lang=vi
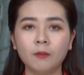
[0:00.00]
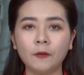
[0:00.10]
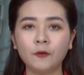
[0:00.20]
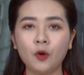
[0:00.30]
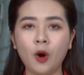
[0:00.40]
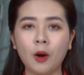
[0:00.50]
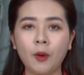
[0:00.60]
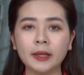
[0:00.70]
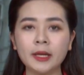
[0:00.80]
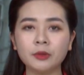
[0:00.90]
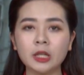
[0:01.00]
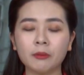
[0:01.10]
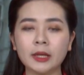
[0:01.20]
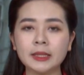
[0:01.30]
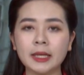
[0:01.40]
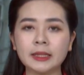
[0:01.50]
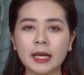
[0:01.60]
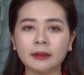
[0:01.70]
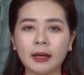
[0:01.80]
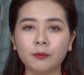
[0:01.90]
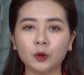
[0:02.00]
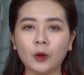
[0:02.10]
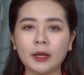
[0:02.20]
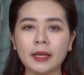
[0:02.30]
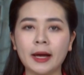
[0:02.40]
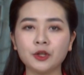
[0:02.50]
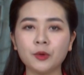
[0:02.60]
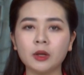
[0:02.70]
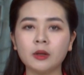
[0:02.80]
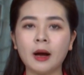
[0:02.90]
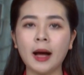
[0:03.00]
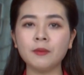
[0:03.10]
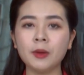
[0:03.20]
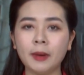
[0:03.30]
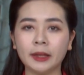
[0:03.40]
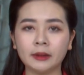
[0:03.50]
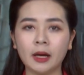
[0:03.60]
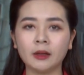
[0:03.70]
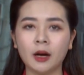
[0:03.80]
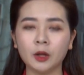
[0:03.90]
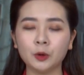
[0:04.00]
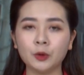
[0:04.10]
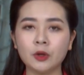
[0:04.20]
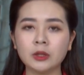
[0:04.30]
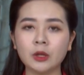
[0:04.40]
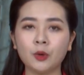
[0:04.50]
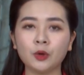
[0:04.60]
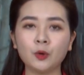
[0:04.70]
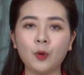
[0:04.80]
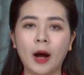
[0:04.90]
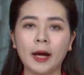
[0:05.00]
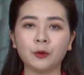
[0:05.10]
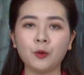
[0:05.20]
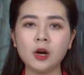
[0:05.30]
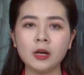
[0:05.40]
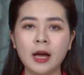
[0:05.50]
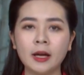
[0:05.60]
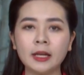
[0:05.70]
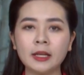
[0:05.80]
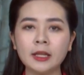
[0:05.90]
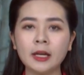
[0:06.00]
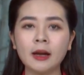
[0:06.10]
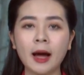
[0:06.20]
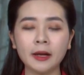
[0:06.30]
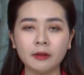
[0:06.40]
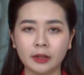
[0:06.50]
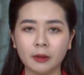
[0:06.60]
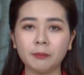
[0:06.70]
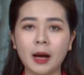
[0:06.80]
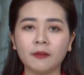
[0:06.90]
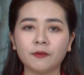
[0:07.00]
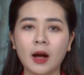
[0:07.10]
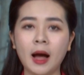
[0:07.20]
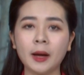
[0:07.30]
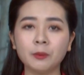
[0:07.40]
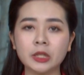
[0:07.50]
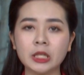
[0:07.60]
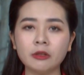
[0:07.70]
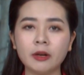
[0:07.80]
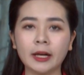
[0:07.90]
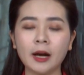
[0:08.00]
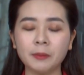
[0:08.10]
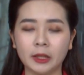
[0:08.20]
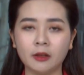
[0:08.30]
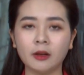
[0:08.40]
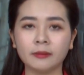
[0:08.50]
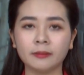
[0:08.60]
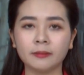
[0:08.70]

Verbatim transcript: Một vụ hỏa hoạn nghiêm trọng đã xảy ra tại một tòa nhà trung cư 27 tầng ở thủ đô Seoul của Hàn Quốc, khiến ít nhất 2 người thiệt mạng và 29 người khác bị thương.